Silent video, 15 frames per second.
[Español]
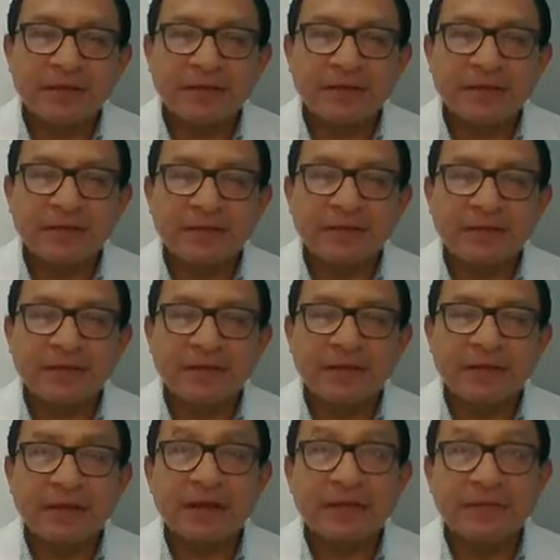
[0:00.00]
y,
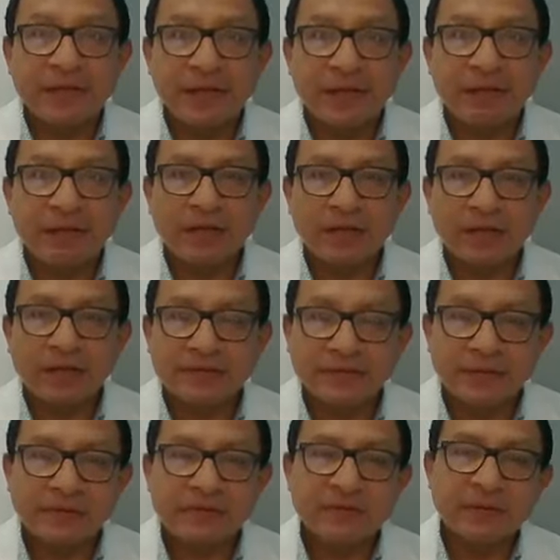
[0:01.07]
tratar de brindar
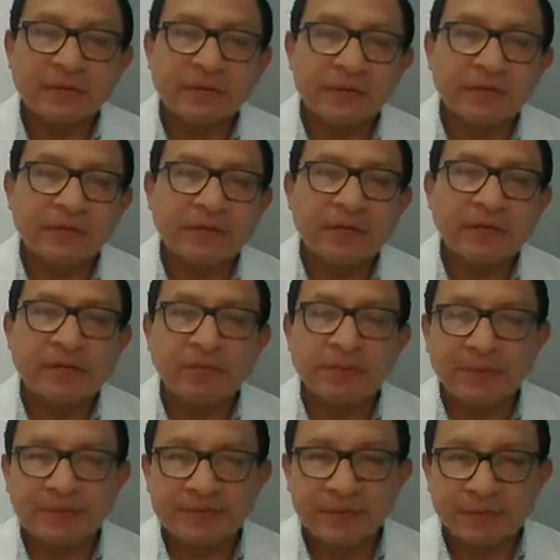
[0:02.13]
orientación sobre todo a
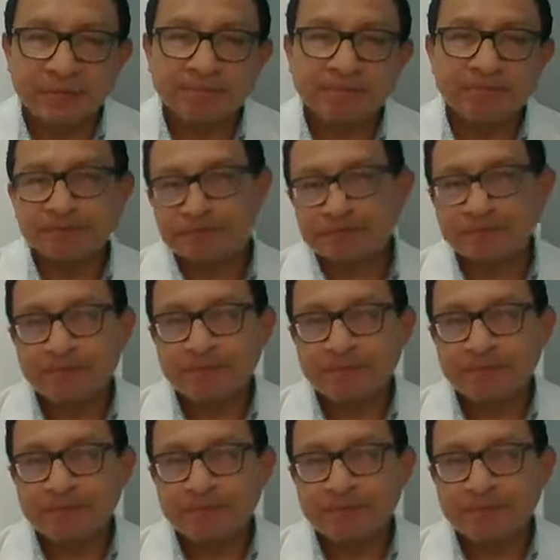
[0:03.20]
la población,